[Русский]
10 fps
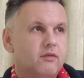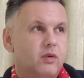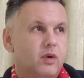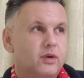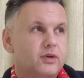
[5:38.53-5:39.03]

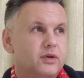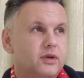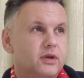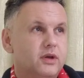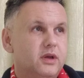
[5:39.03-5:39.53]

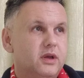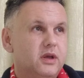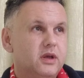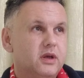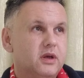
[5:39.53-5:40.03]
Вот.
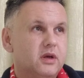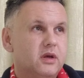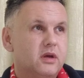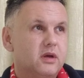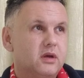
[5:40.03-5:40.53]
И э,
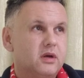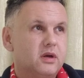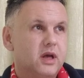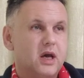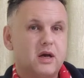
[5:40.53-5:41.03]

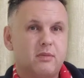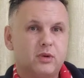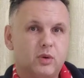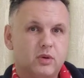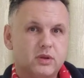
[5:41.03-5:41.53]
эго
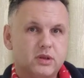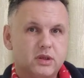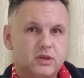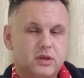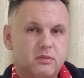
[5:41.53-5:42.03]
много
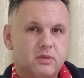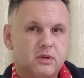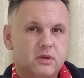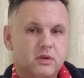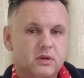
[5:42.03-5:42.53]
слишком.
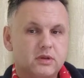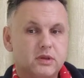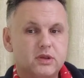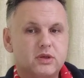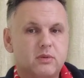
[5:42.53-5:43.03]

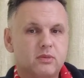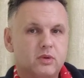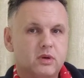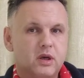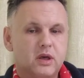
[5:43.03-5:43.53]
Слишком
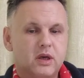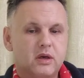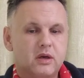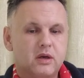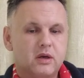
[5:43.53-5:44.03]
много
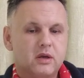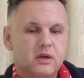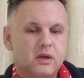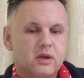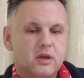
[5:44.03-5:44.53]
эго
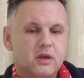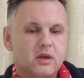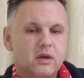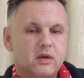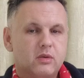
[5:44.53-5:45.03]

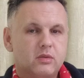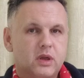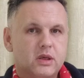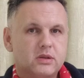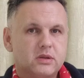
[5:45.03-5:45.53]
у
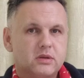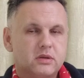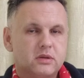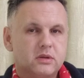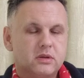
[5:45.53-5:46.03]
нас
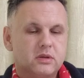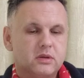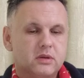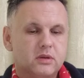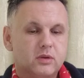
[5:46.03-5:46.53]

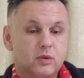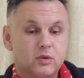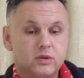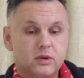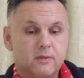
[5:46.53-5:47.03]

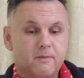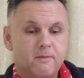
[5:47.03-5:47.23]
тоже.